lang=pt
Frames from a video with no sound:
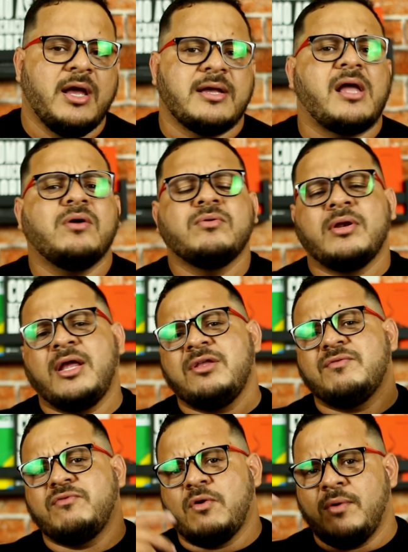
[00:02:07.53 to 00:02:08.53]
E aí o Glenn
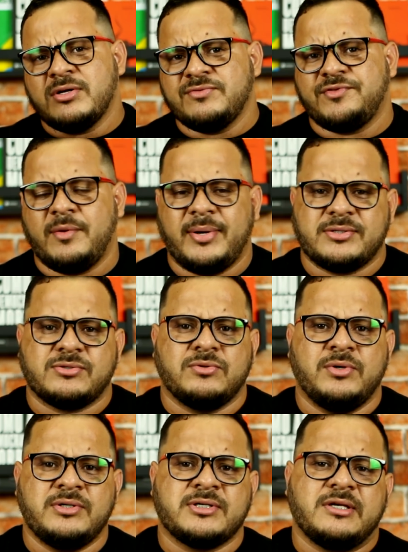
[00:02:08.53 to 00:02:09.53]
divulgou as
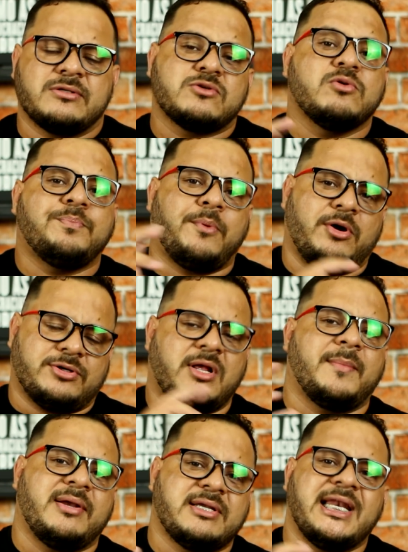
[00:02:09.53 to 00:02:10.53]
informações que
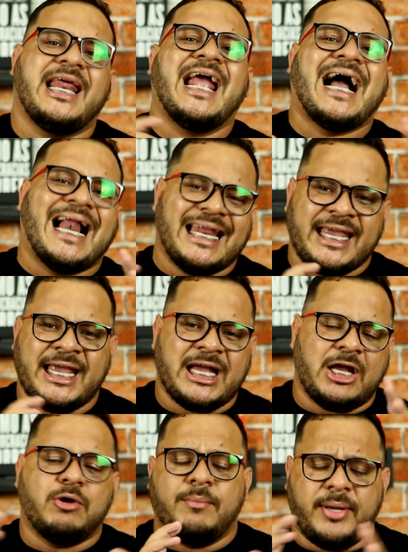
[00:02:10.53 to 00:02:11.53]
supostamente ligaria
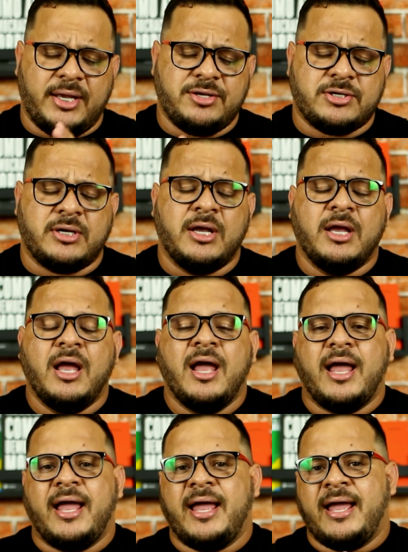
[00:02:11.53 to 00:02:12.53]
realmente
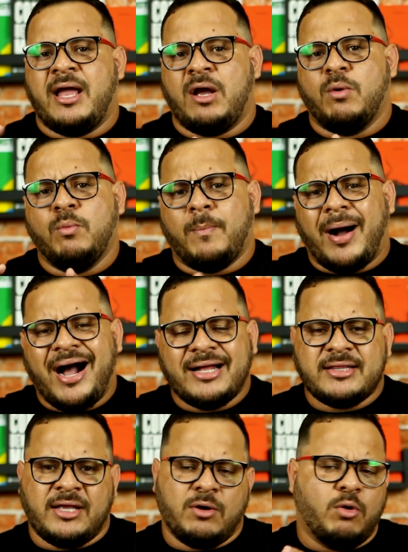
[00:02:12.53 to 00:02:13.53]
é, o
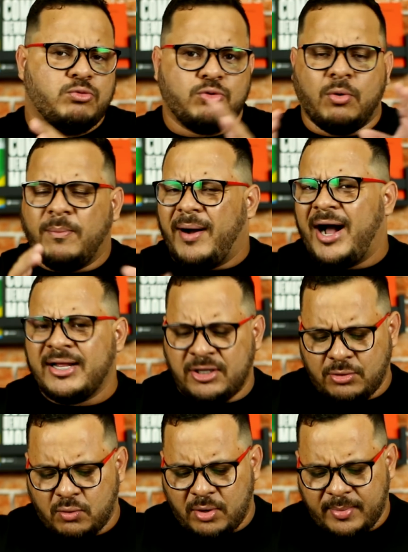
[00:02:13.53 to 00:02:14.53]
Biden ou o Joe Biden
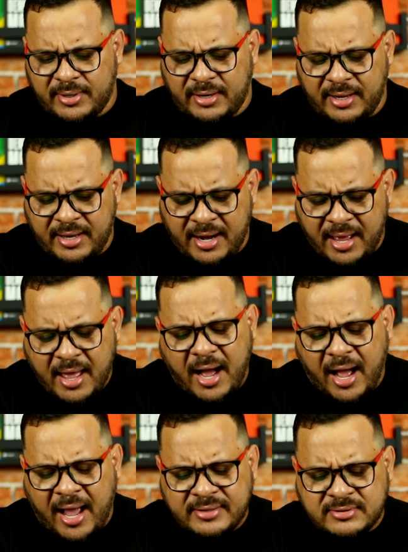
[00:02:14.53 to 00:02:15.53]
de alguma maneira
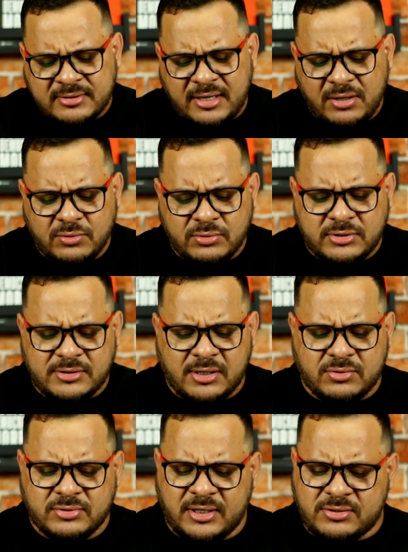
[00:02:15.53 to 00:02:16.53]
a essas denúncias e
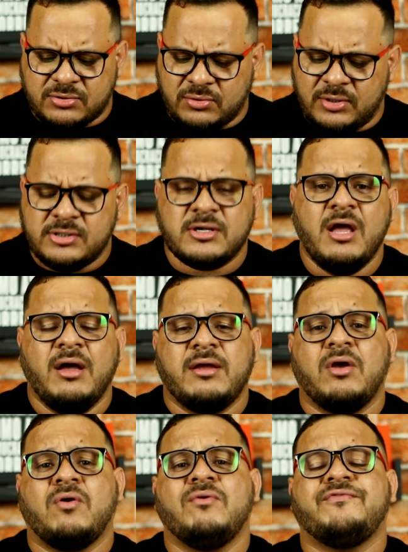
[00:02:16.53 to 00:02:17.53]
acusações
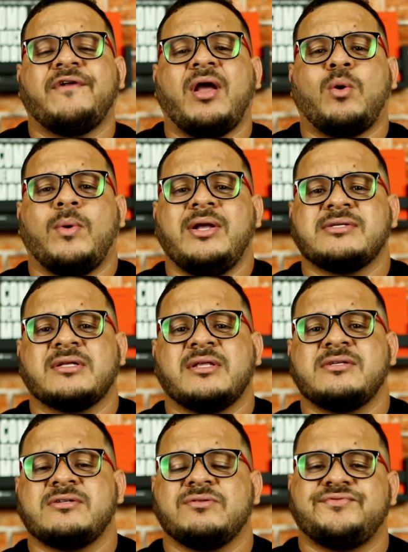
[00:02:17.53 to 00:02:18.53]
que com frequência
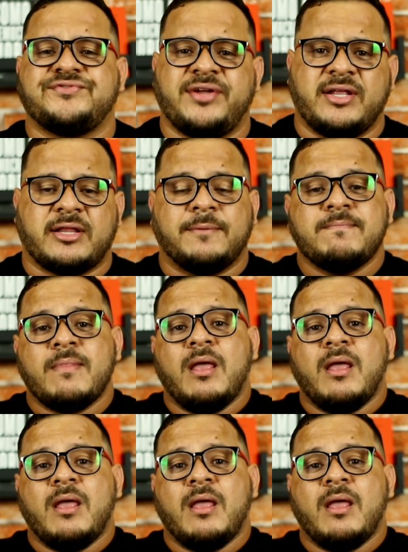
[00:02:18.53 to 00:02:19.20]
têm sido feitas